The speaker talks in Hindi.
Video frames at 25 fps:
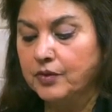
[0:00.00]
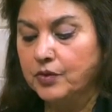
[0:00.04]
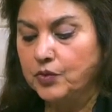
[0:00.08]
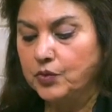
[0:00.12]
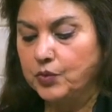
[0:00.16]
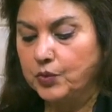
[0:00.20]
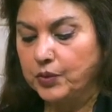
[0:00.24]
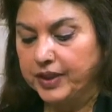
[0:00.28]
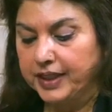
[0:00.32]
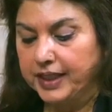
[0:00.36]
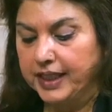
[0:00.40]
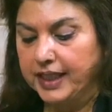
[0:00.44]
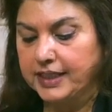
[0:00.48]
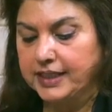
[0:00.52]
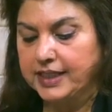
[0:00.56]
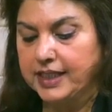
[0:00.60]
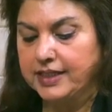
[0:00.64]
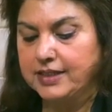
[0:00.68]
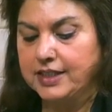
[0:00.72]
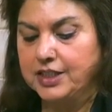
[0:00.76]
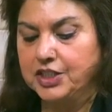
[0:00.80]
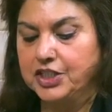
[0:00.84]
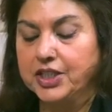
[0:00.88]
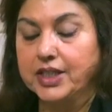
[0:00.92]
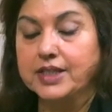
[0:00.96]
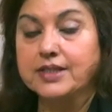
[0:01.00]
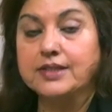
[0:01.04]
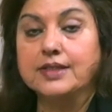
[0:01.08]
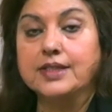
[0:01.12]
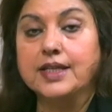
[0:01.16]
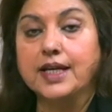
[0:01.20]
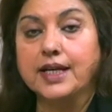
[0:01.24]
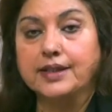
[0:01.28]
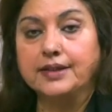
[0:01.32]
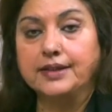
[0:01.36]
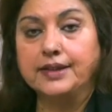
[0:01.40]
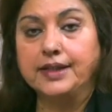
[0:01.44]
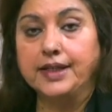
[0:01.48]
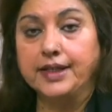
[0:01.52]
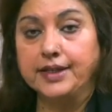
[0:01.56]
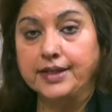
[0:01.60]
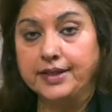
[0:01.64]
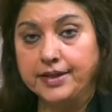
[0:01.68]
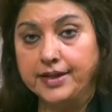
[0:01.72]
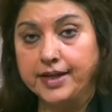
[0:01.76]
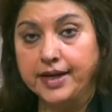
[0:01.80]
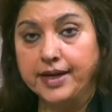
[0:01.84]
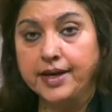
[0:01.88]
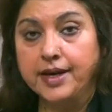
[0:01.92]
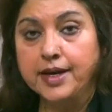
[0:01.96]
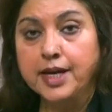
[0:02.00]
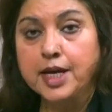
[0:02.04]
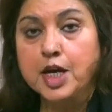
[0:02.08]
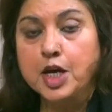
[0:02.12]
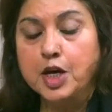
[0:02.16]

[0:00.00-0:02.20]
सुरैया जैसी शख्सियात के लिए